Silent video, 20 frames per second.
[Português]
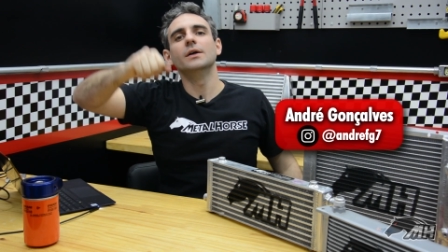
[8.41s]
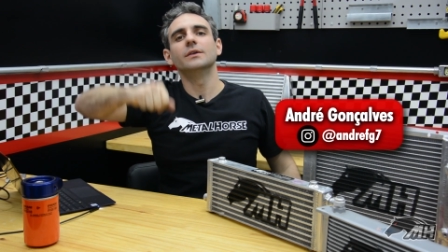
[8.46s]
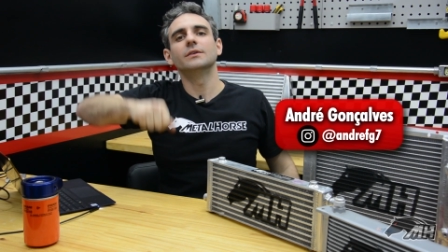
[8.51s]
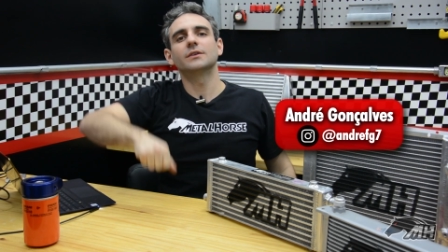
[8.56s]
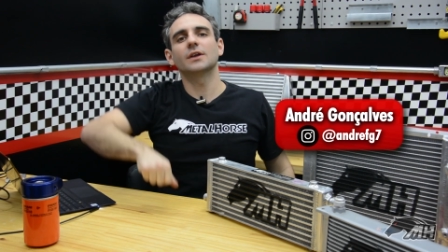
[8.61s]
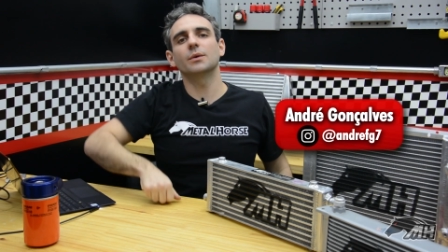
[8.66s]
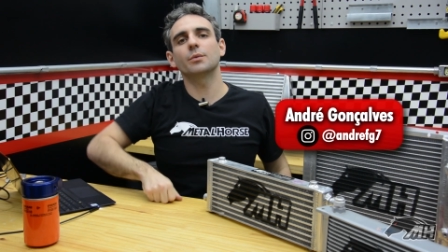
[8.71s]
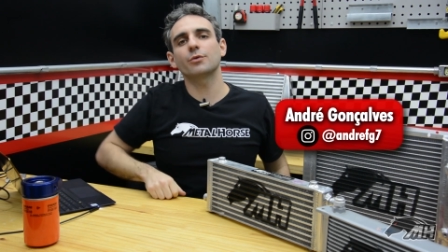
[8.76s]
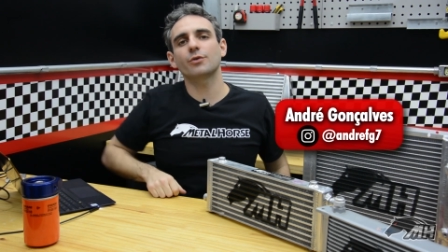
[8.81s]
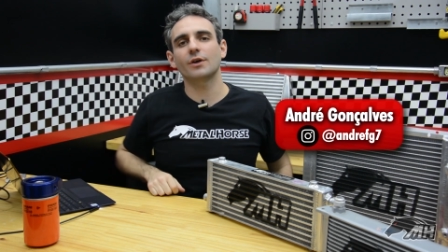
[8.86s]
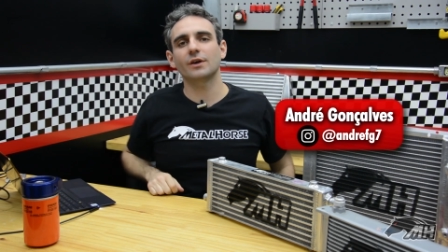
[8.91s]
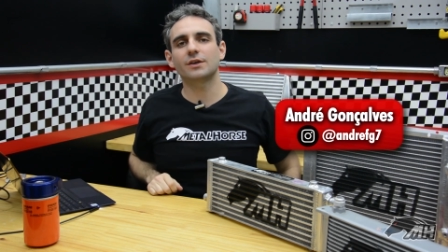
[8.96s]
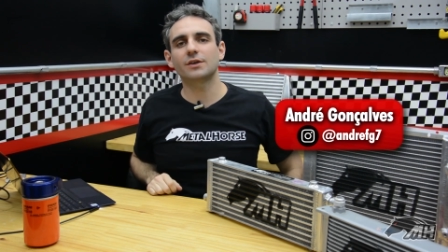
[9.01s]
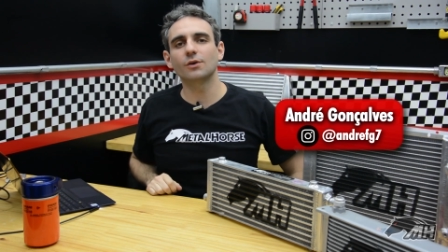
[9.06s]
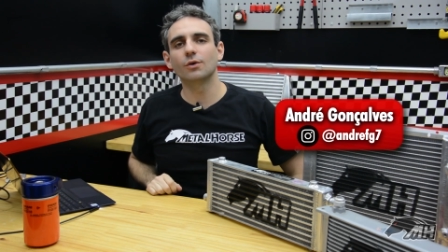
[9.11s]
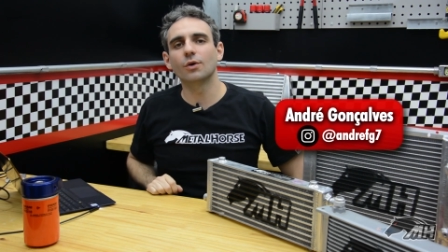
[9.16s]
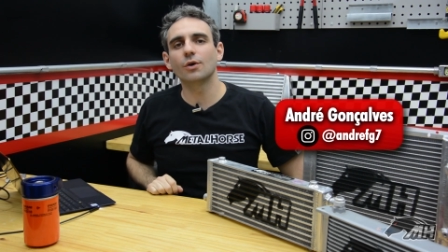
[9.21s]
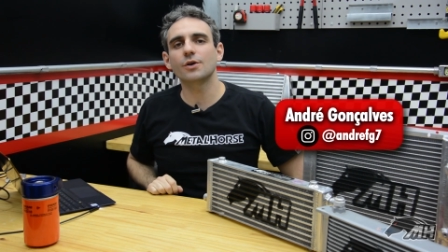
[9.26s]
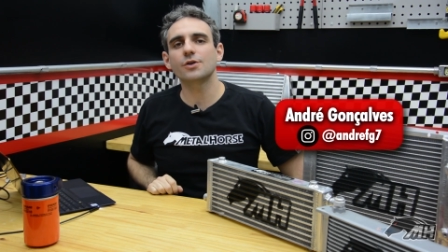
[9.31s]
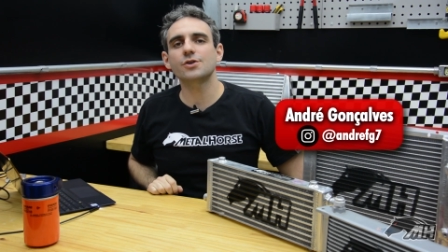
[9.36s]
estamos
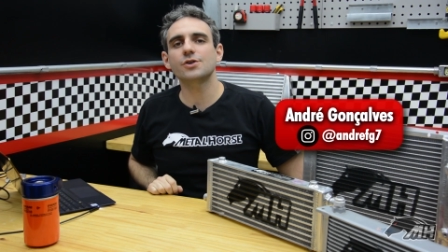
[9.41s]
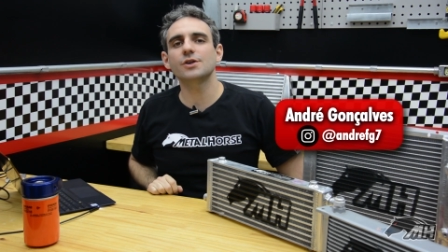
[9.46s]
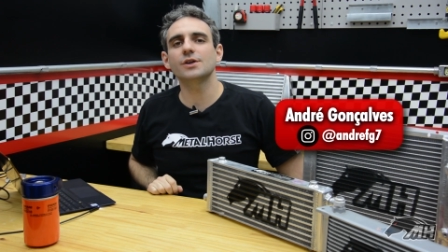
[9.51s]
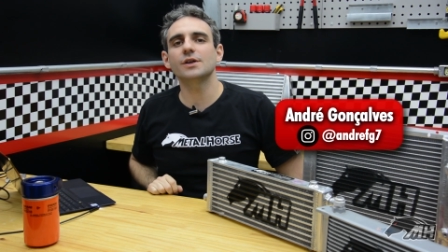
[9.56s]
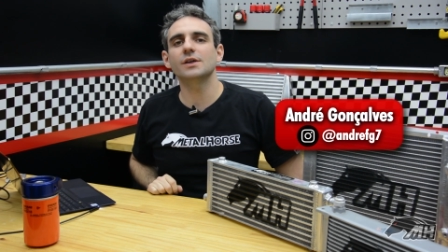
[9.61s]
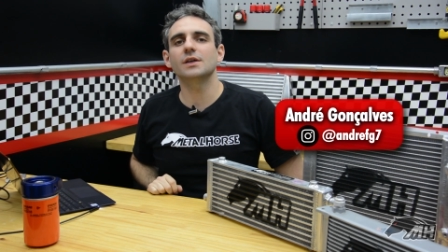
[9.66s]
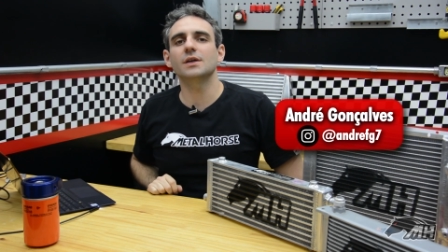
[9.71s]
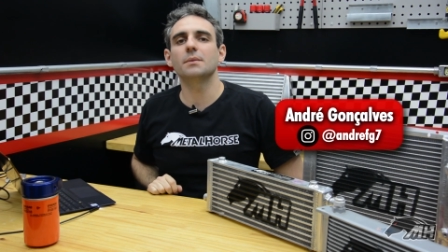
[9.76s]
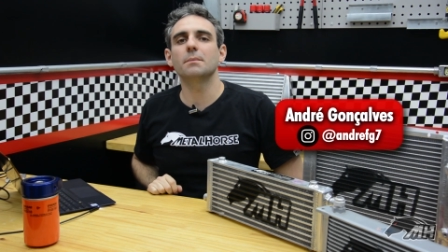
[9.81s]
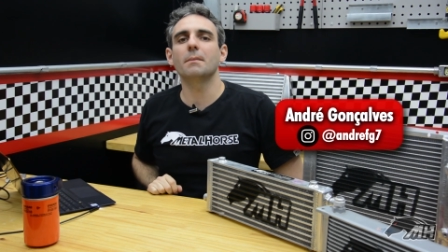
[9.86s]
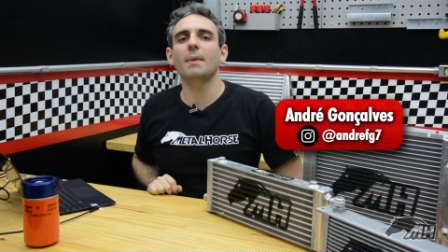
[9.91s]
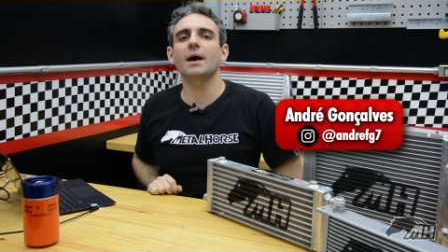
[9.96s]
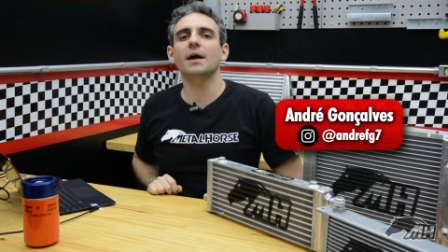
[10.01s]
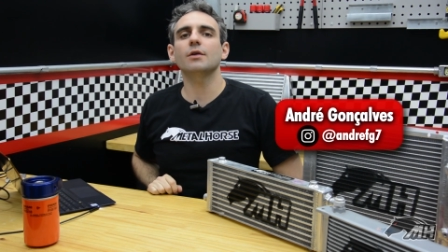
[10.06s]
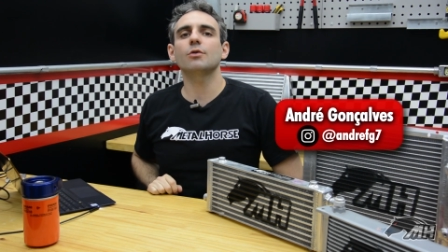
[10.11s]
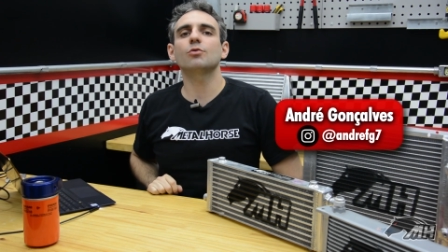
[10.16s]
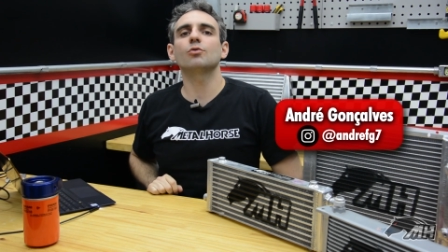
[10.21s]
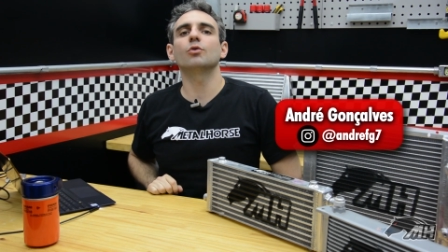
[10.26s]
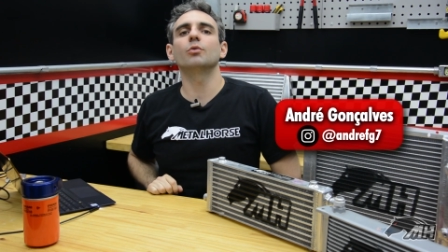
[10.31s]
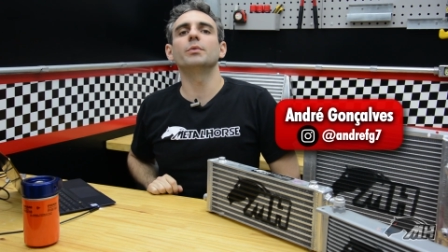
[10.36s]
aqui hoje em
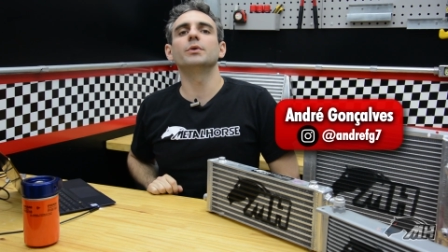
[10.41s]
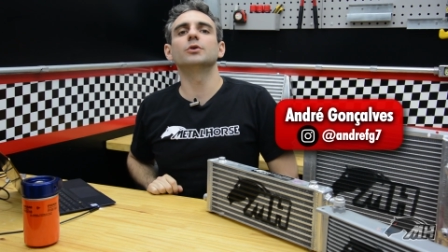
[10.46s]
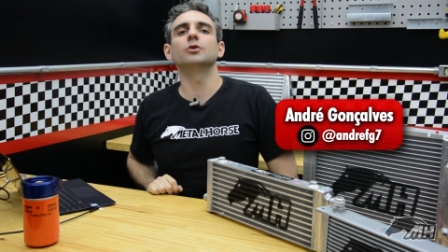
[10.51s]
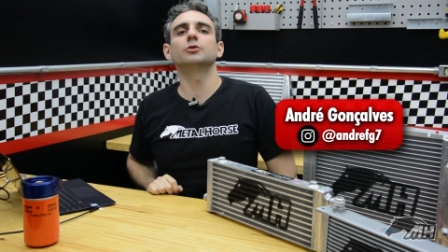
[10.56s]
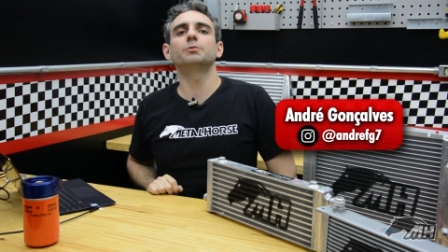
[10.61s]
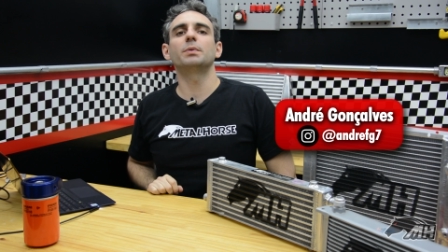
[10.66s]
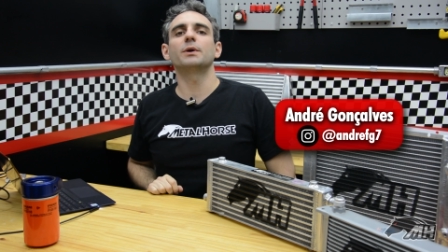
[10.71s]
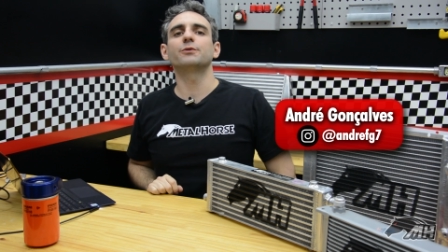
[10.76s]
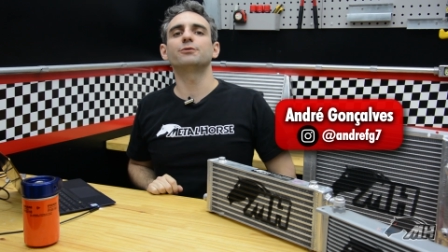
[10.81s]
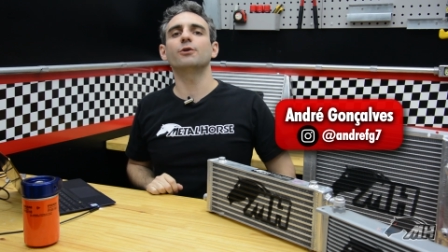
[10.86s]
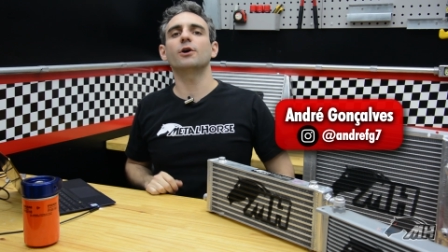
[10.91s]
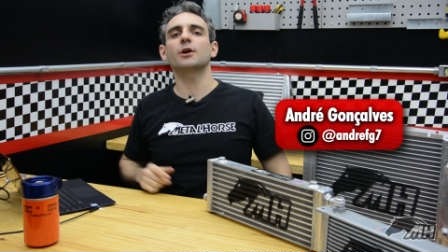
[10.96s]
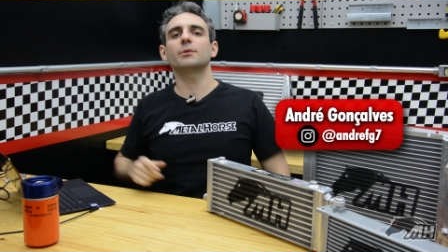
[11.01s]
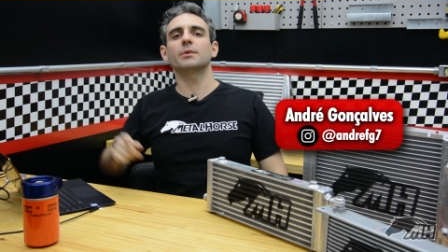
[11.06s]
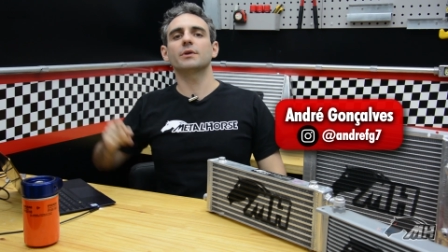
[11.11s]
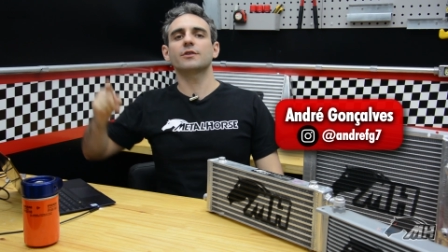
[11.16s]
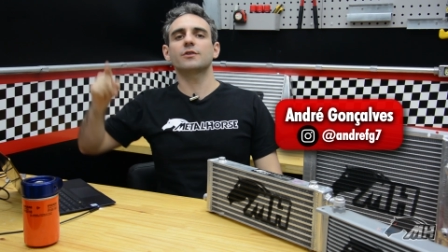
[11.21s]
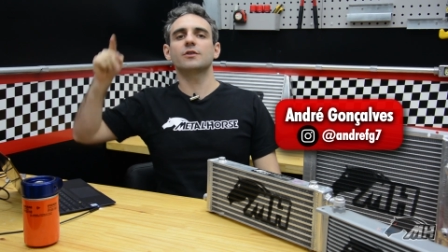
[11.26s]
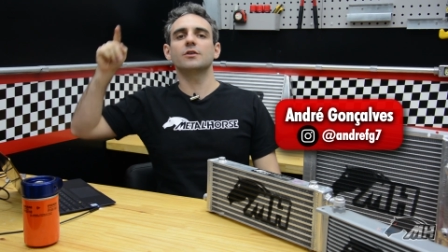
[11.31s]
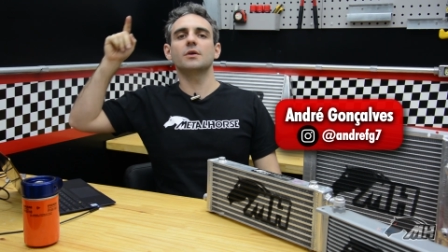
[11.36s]
mais um Minuto
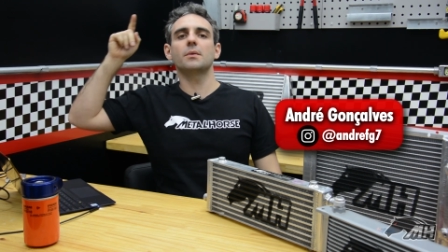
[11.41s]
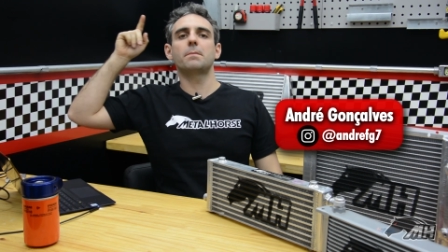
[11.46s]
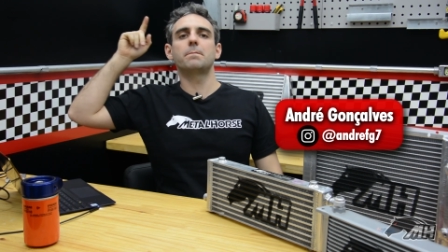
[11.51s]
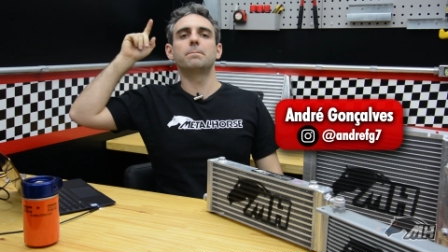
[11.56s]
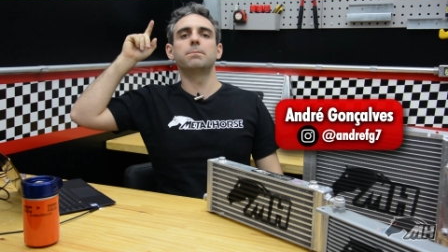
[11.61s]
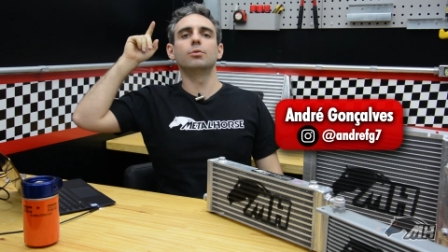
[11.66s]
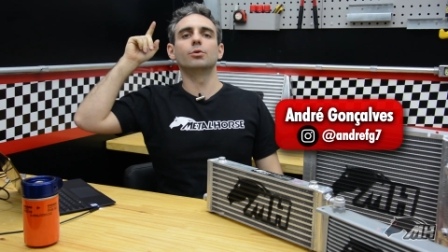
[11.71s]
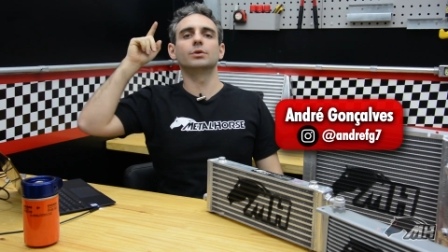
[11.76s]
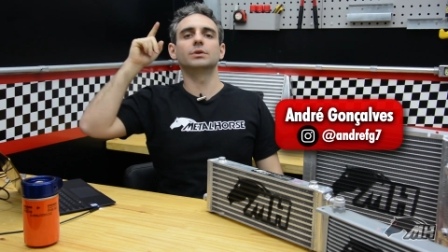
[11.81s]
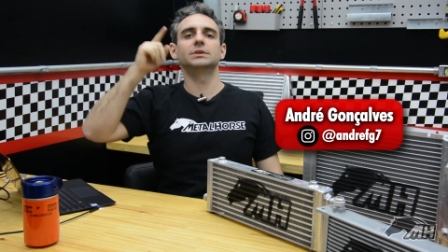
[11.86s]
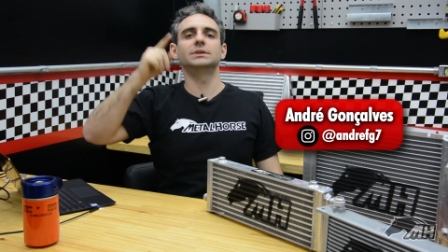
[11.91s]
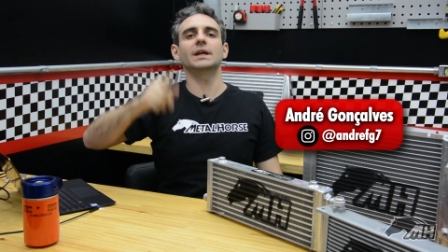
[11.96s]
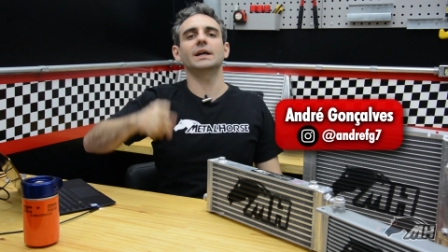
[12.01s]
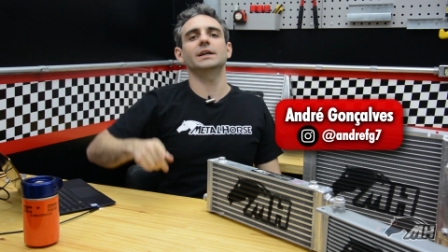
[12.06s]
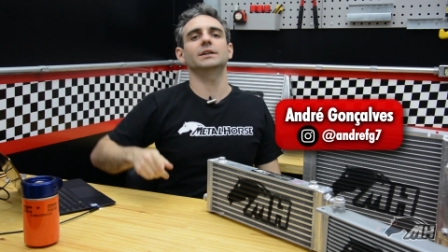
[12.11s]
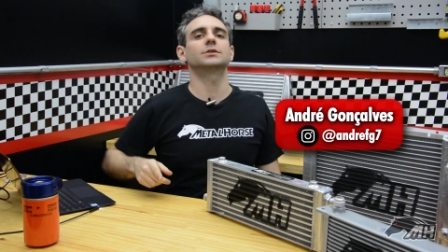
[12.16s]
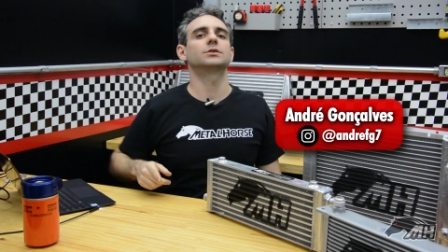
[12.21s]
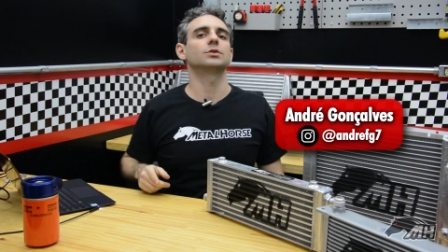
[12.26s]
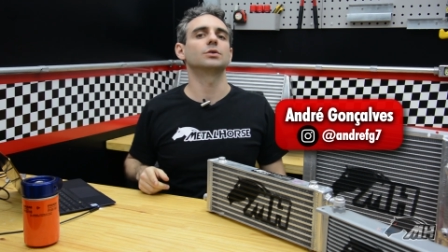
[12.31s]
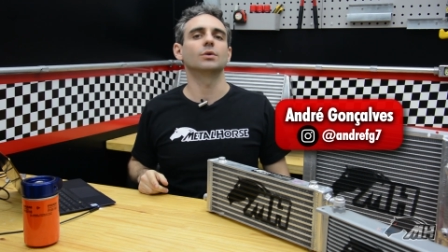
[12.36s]
Performance por
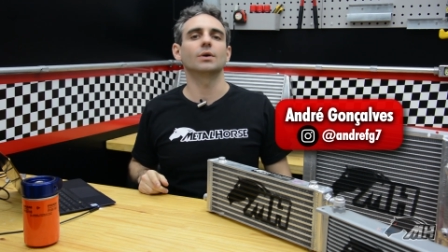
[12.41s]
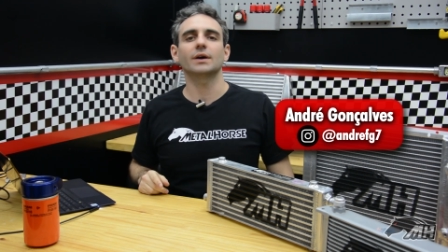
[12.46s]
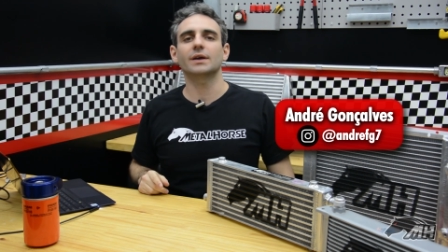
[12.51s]
dentro,